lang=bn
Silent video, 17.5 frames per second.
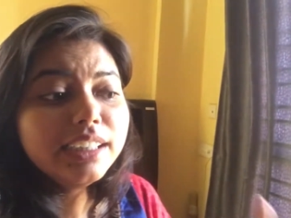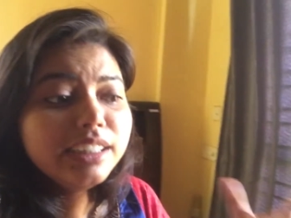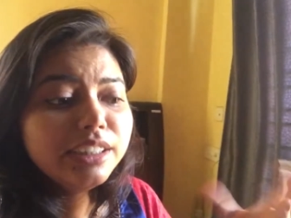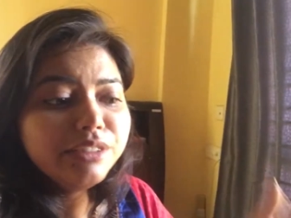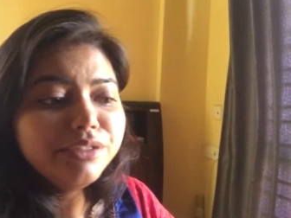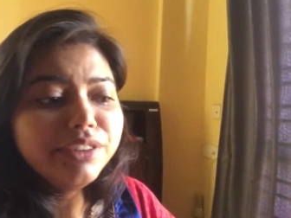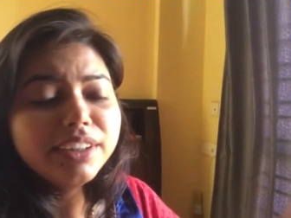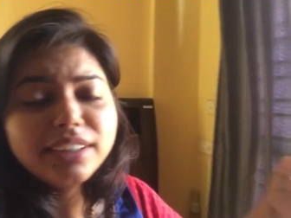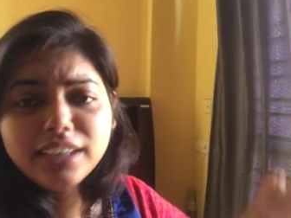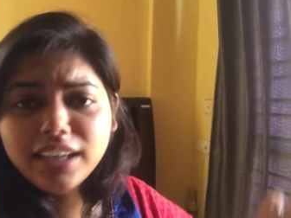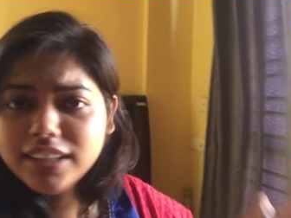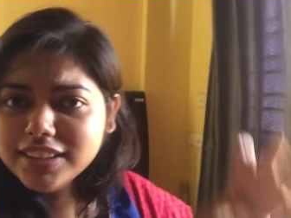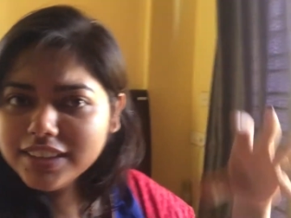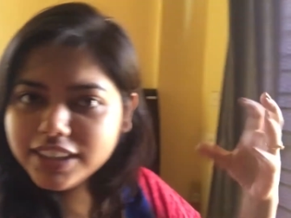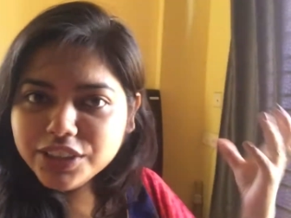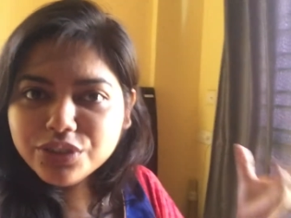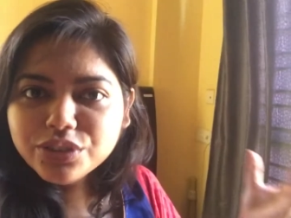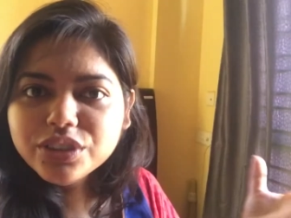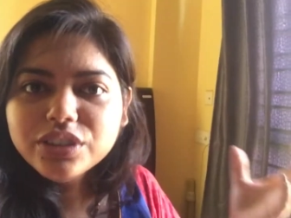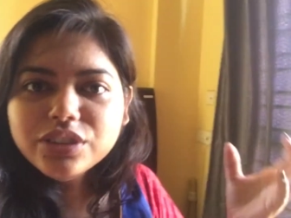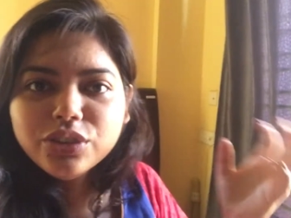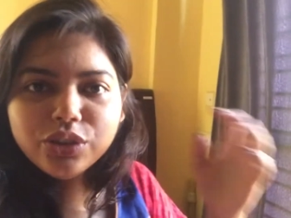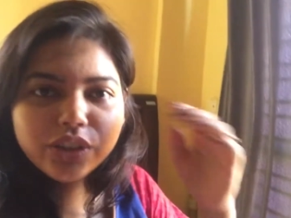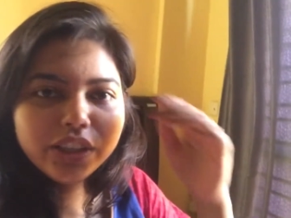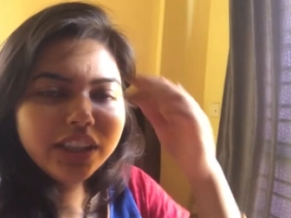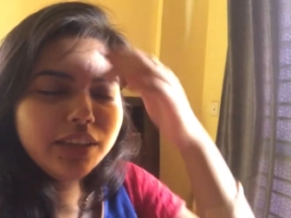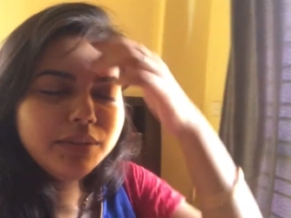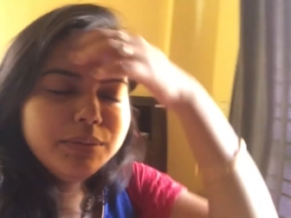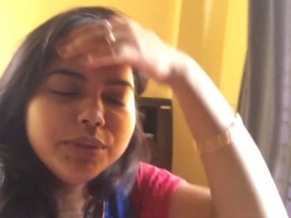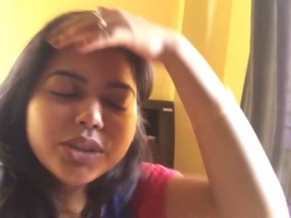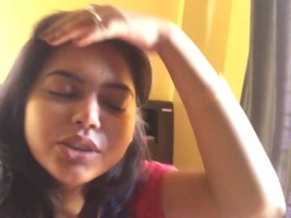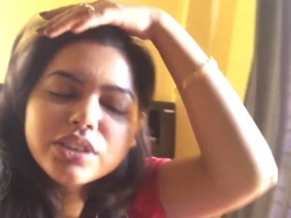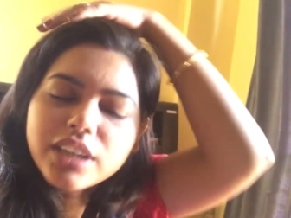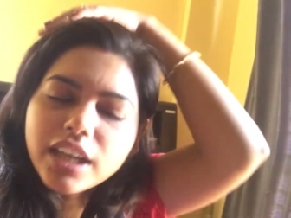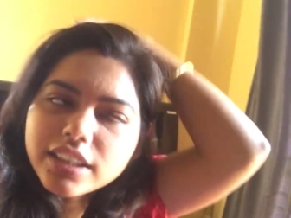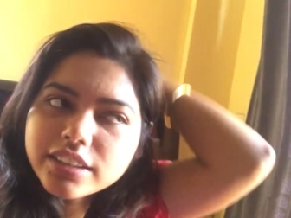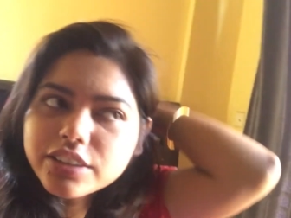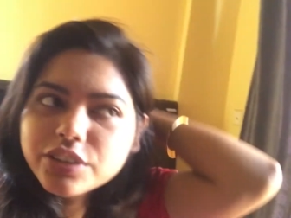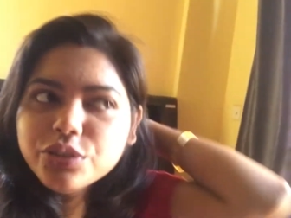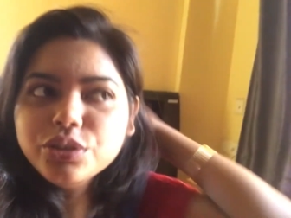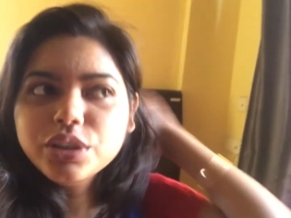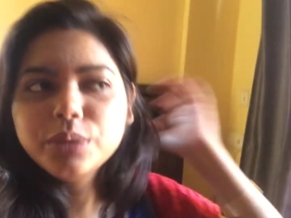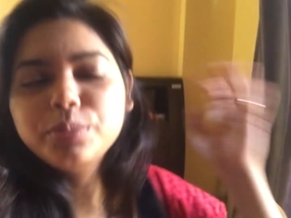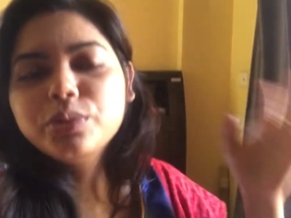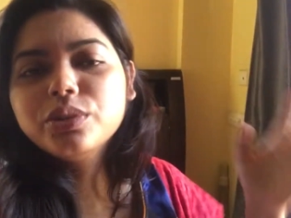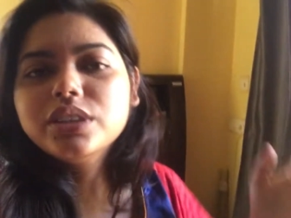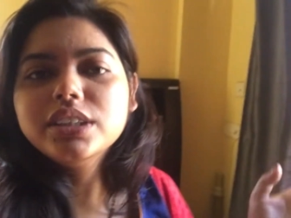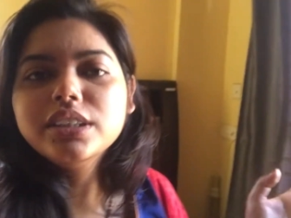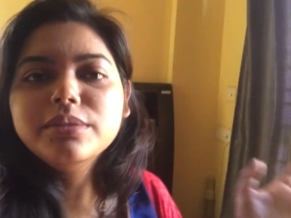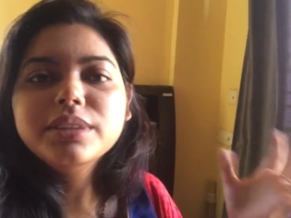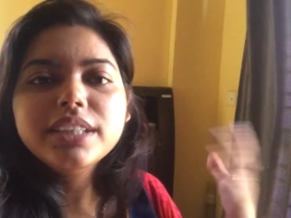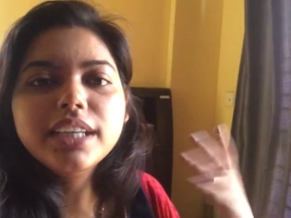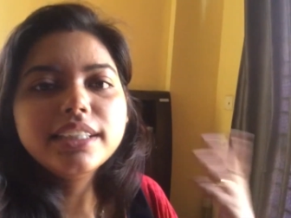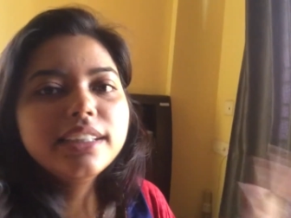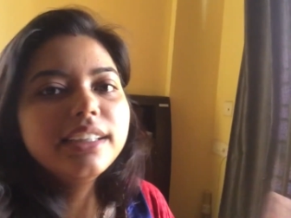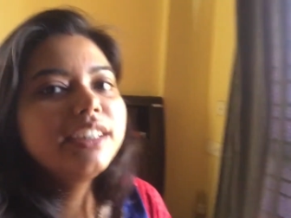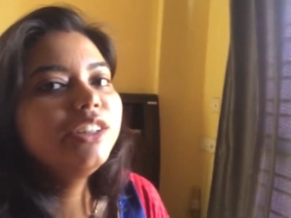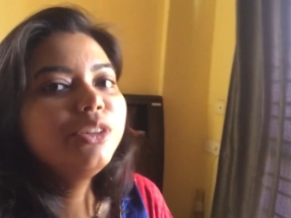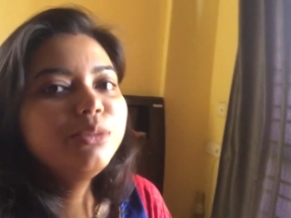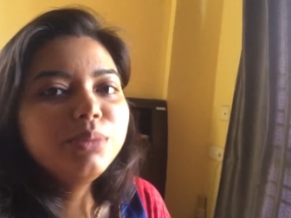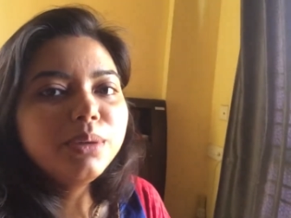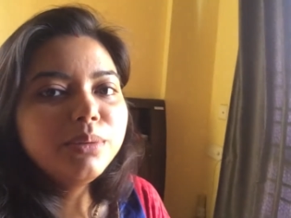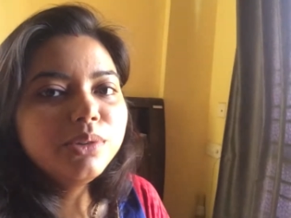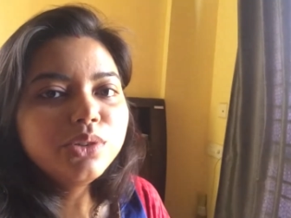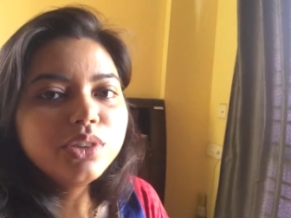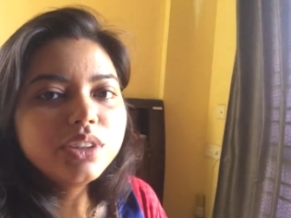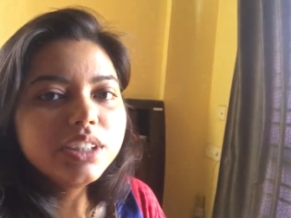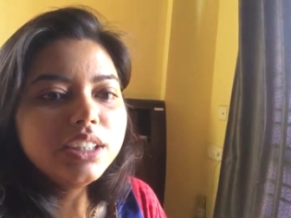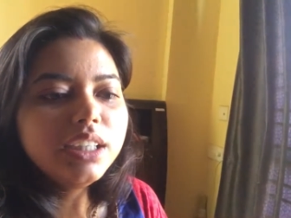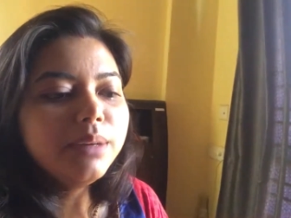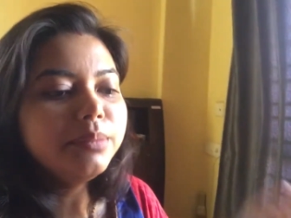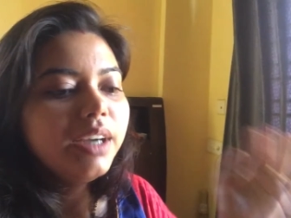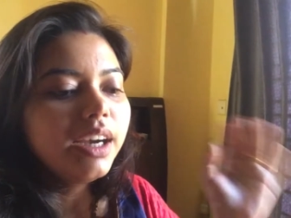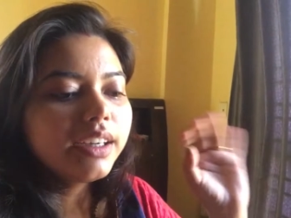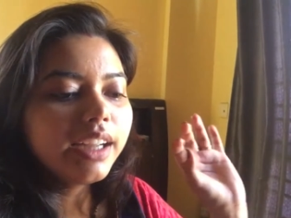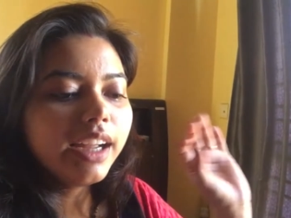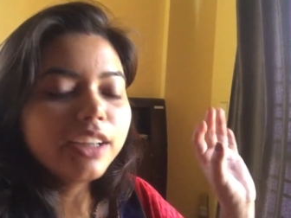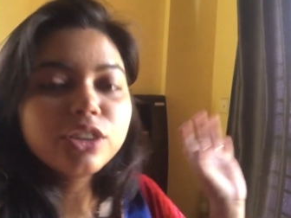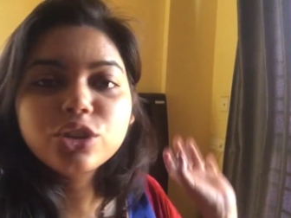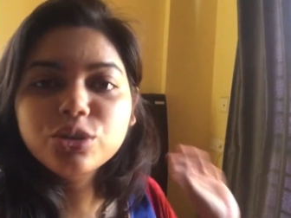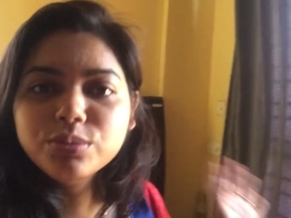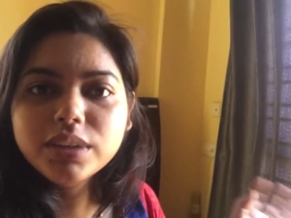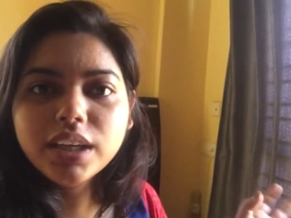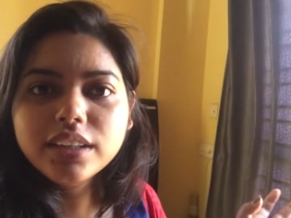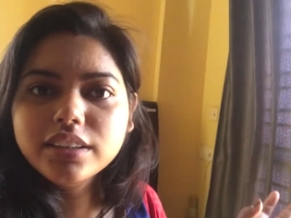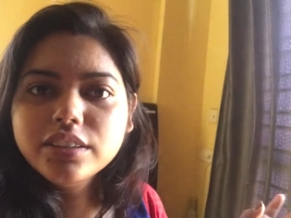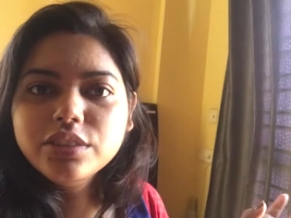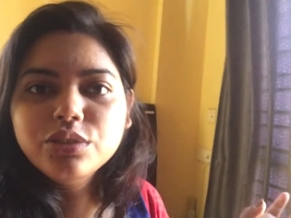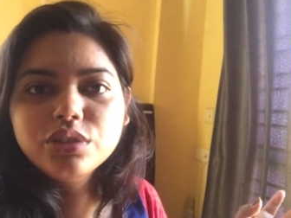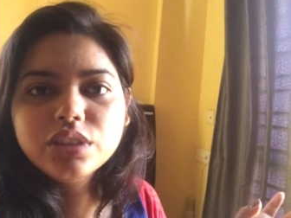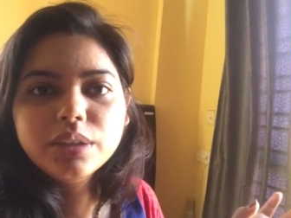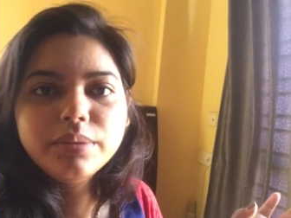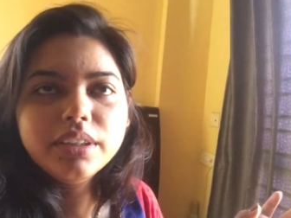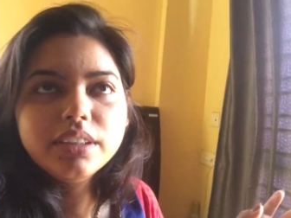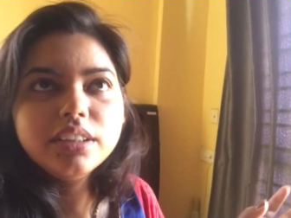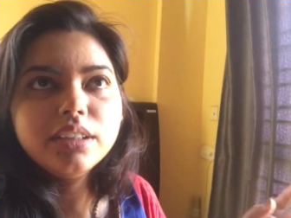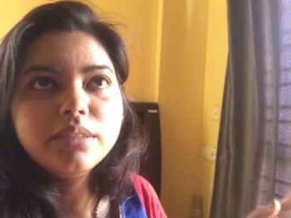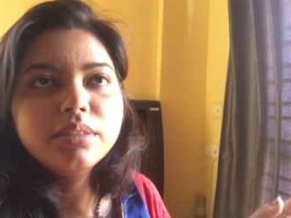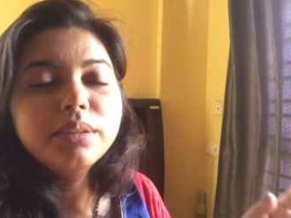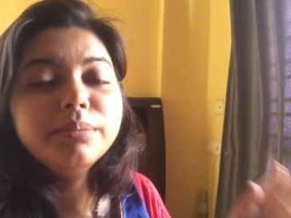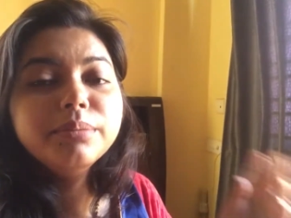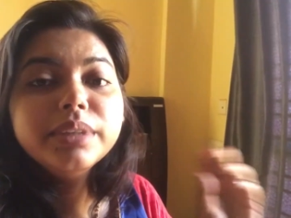ইনফ্যাক্ট লাস্ট কিছুদিন ধরেই আমি ভীষণ তাড়াতাড়ি উঠে পড়ছি আমি জানি না কীরমভাবে উঠছি আমি আগে একদম তাড়াতাড়ি উঠতে পারতাম না